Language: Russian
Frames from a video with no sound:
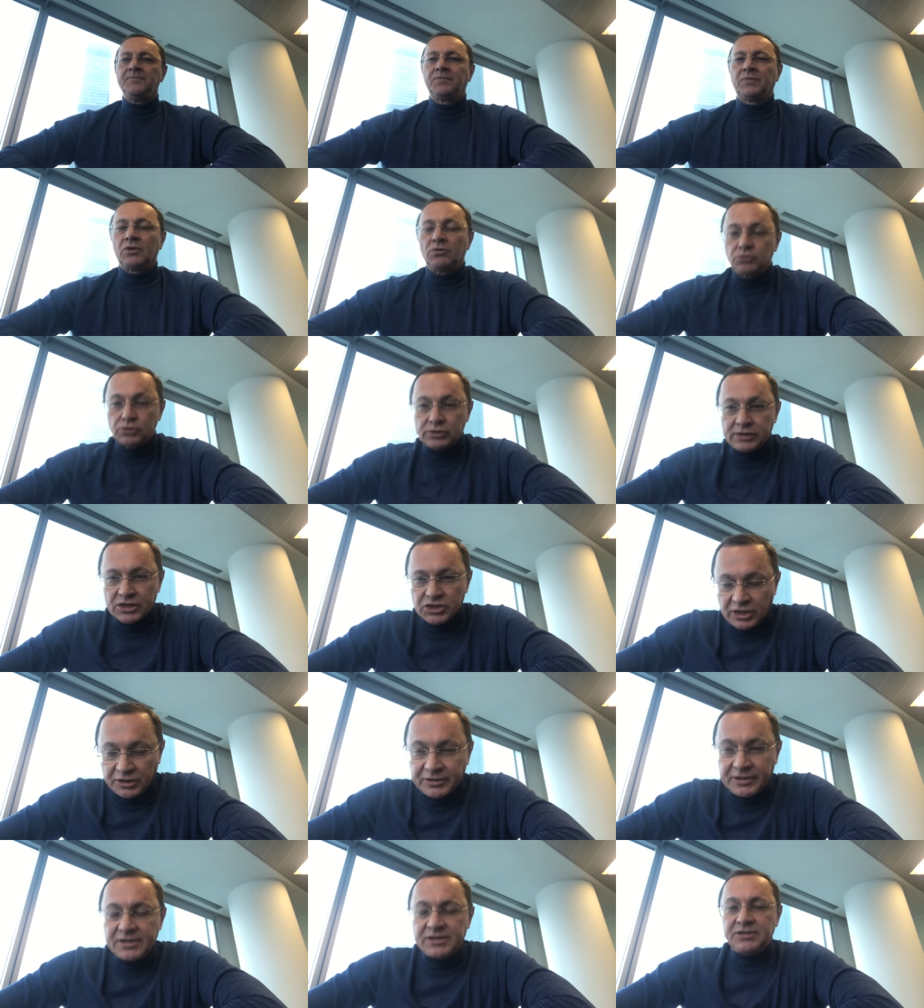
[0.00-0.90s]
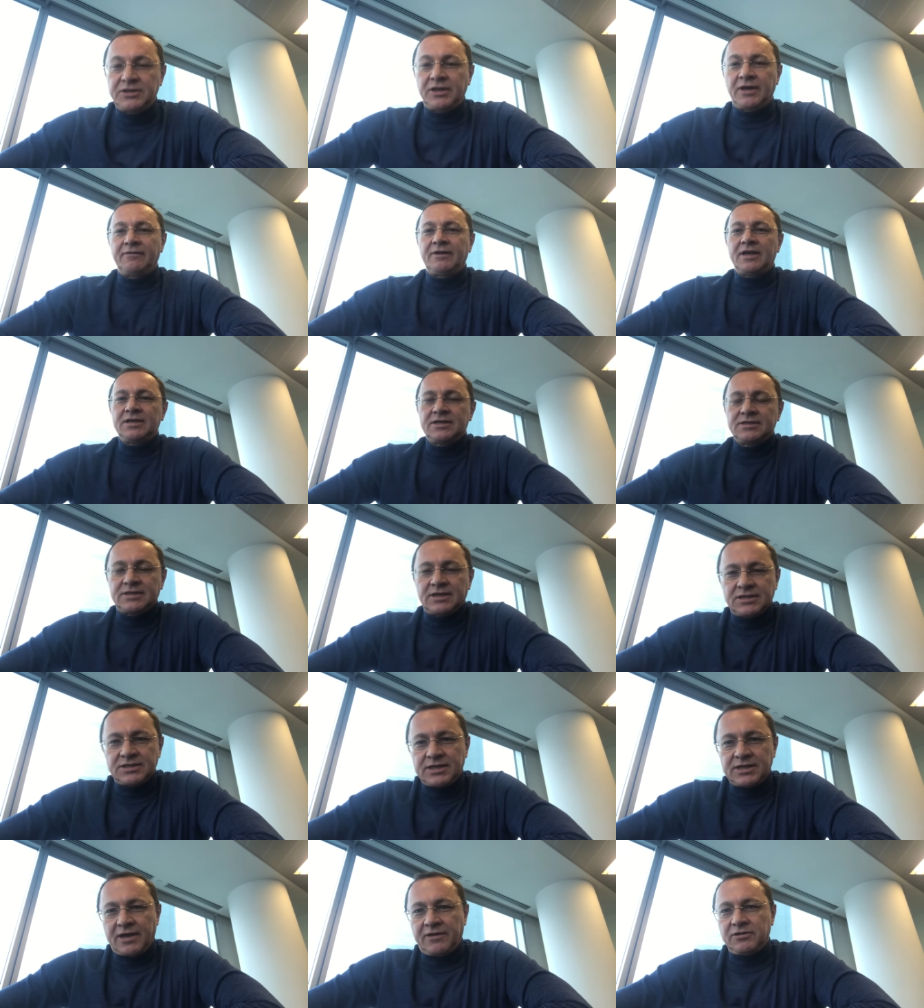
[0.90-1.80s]
усложнят кредитование,
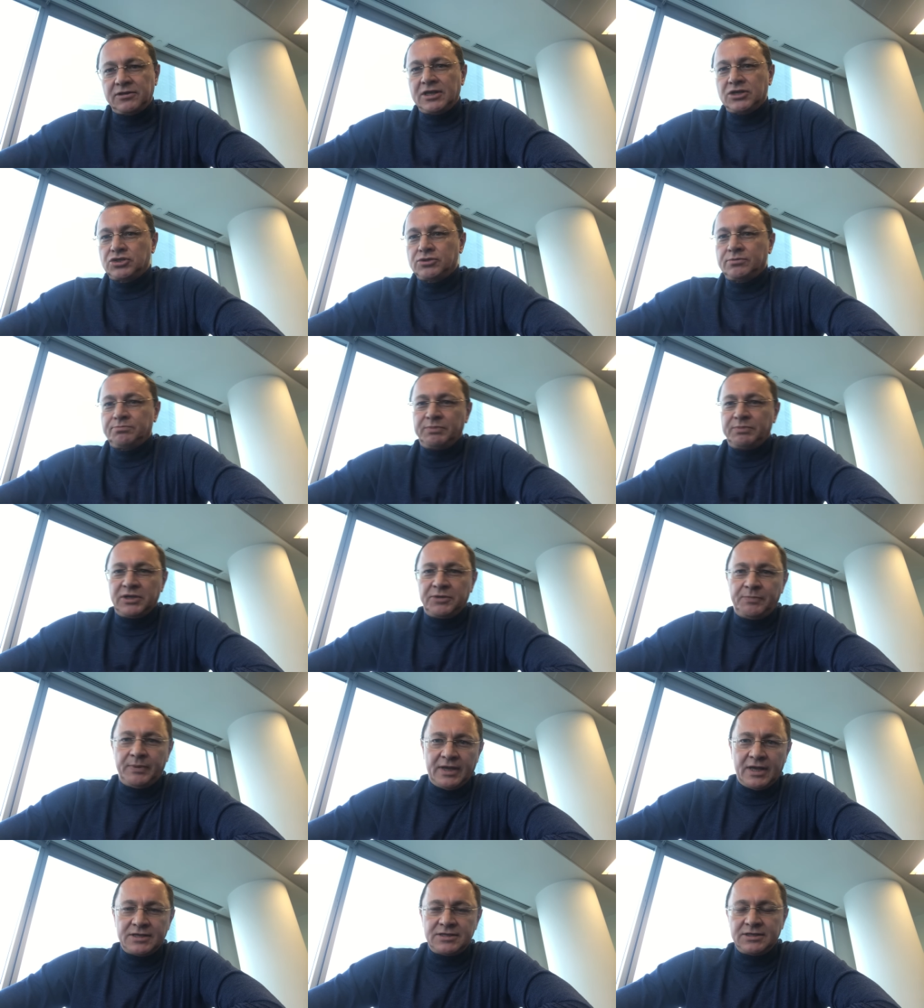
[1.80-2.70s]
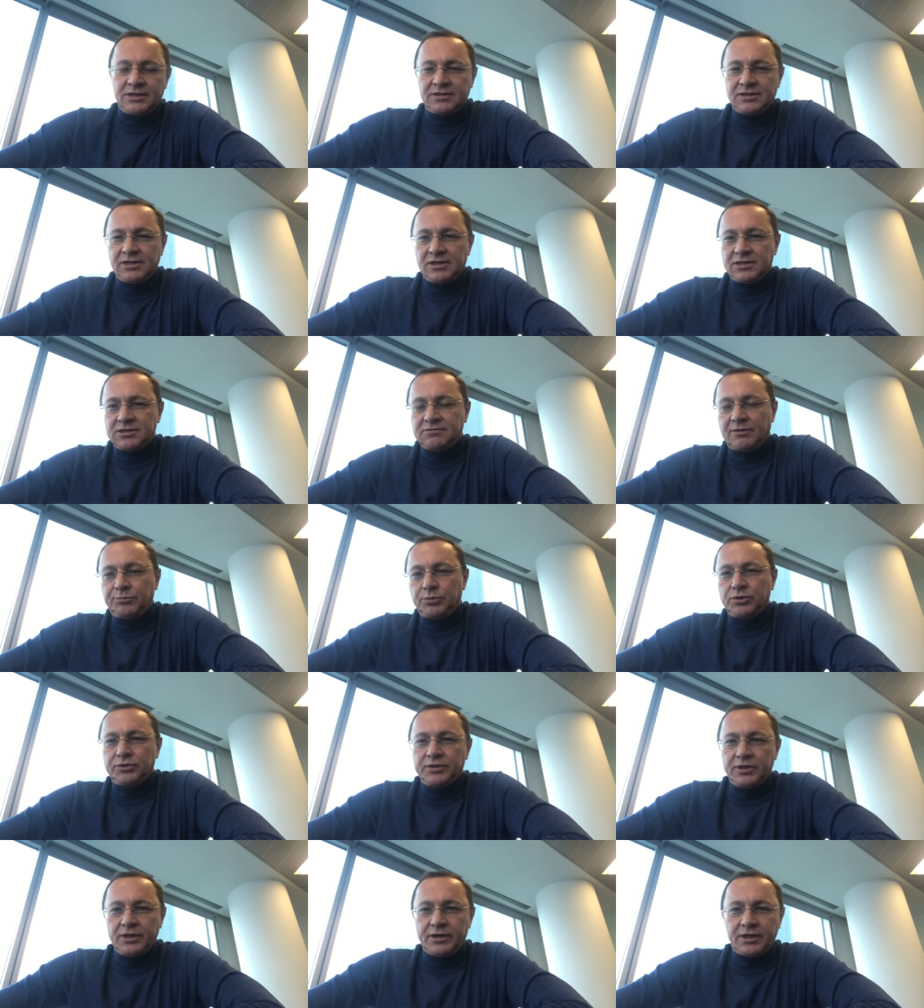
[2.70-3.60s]
заставят даже предприятия, где есть
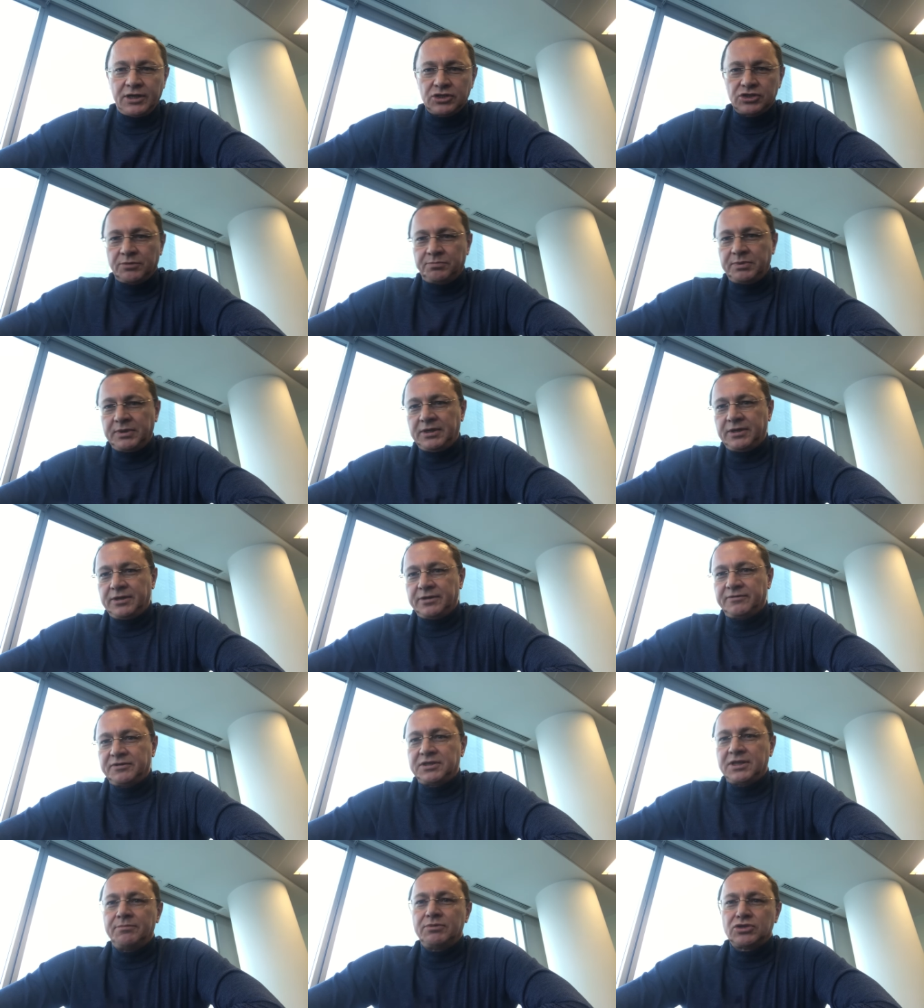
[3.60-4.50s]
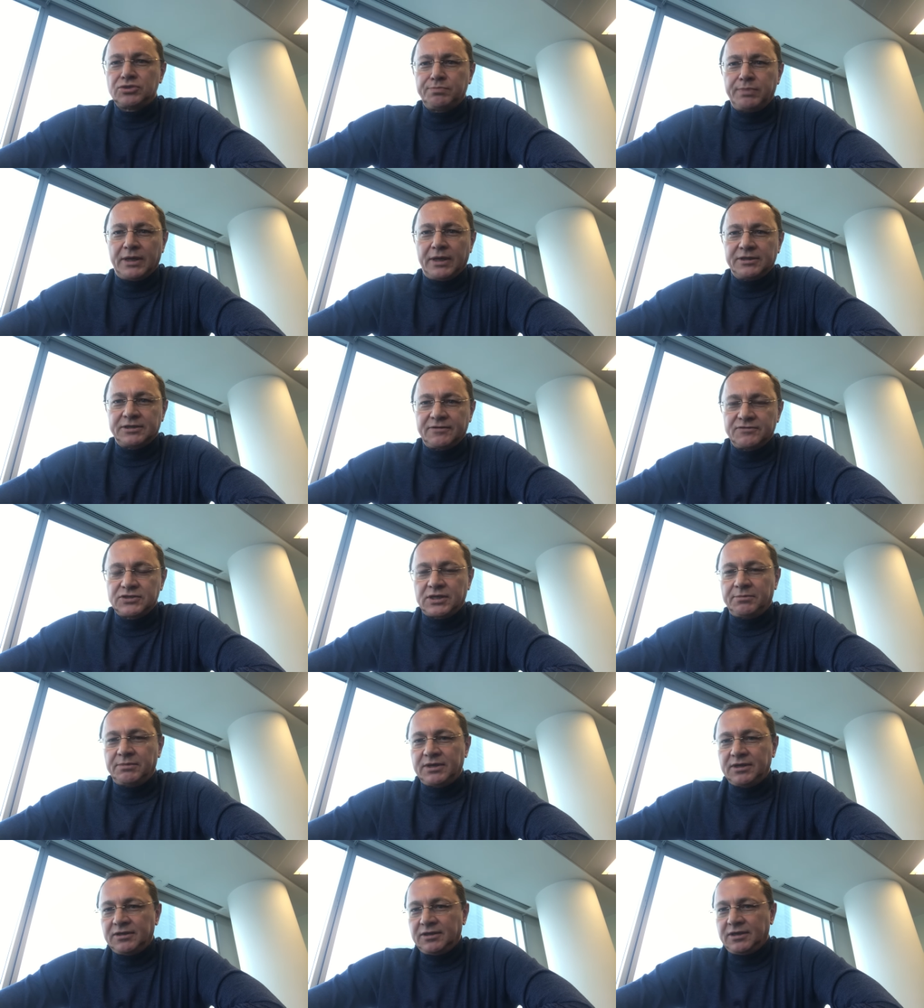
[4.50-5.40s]
свободный кэш, оперировать на
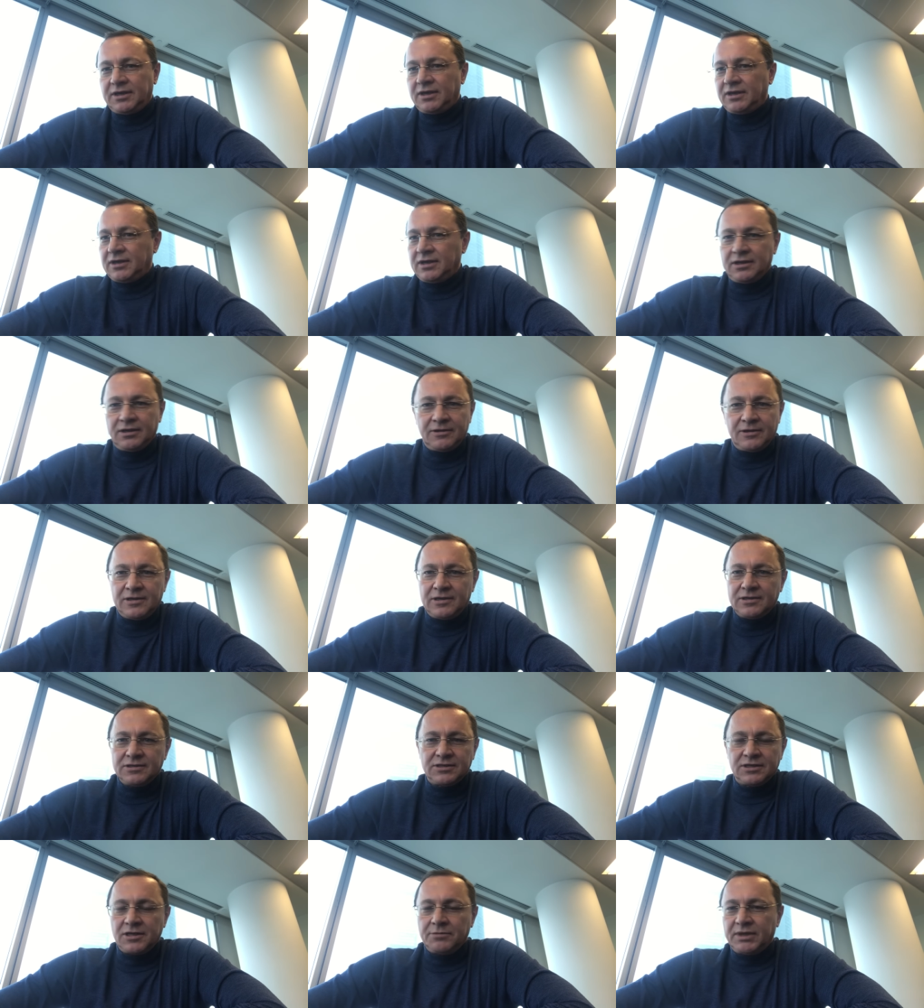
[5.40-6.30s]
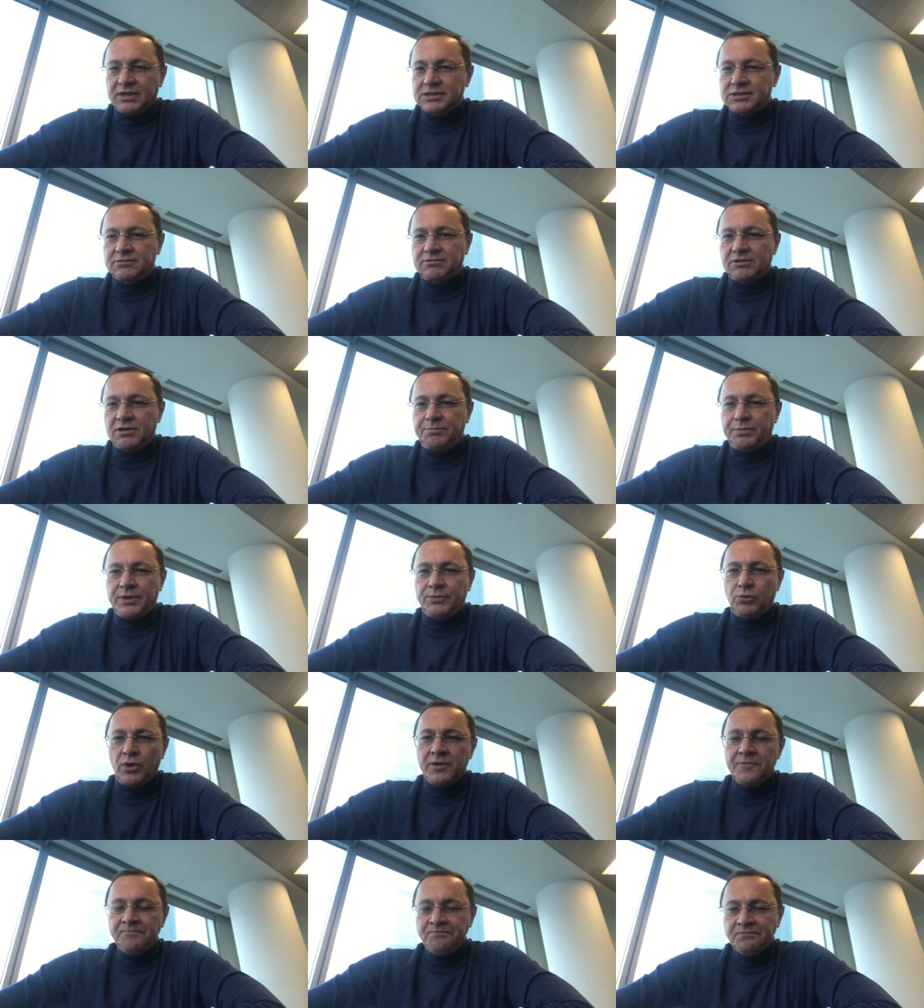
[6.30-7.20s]
межбанковском рынке, а не заниматься своей
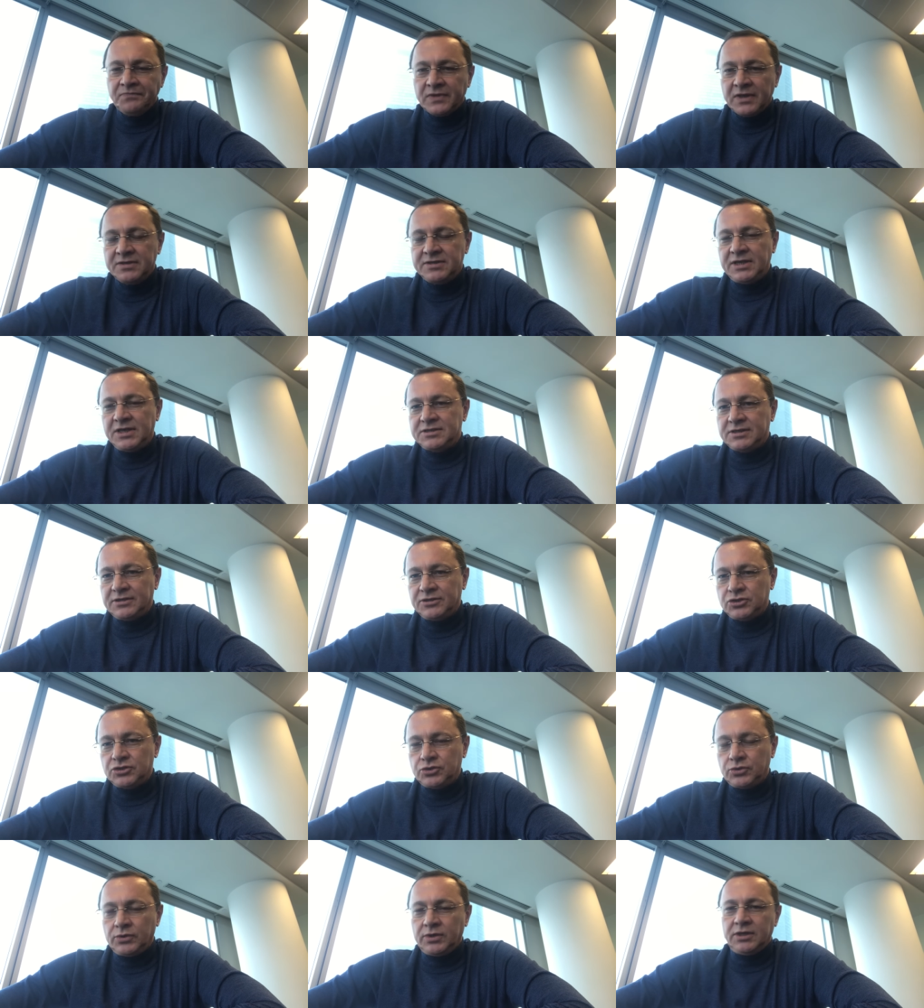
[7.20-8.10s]
прямой деятельностью.